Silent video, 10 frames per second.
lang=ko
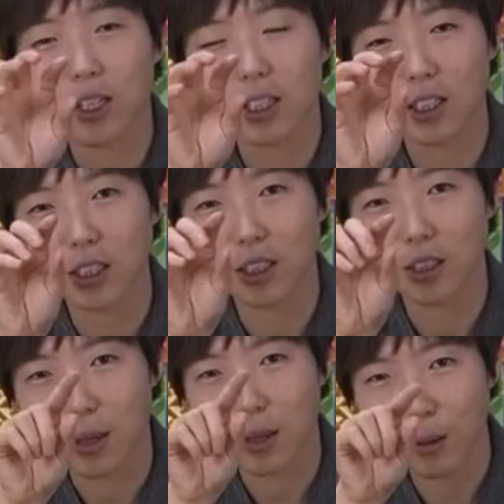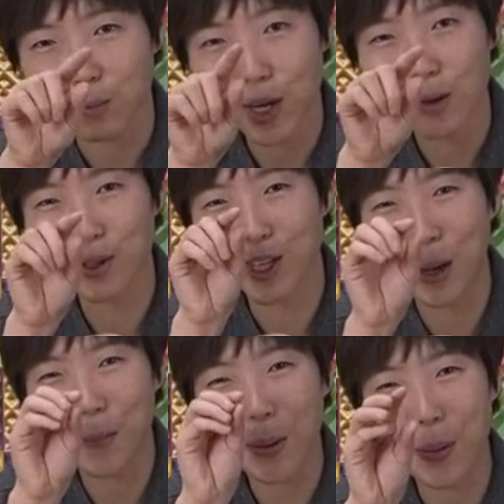그 이게 막
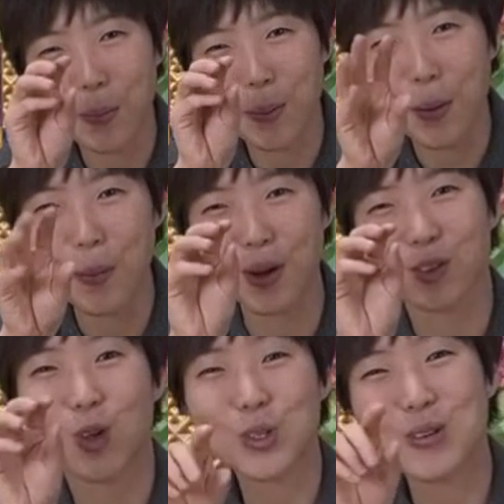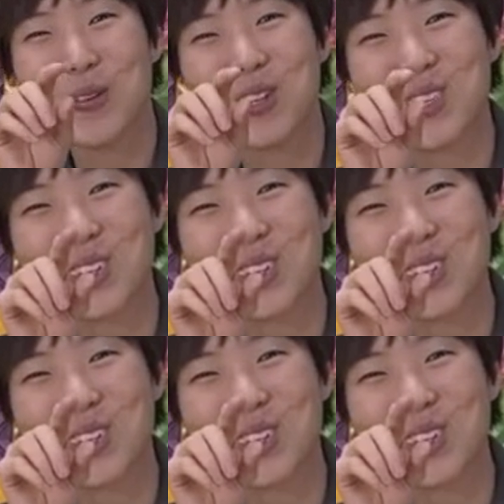필라멘트가 팍팍팍팍 터지면서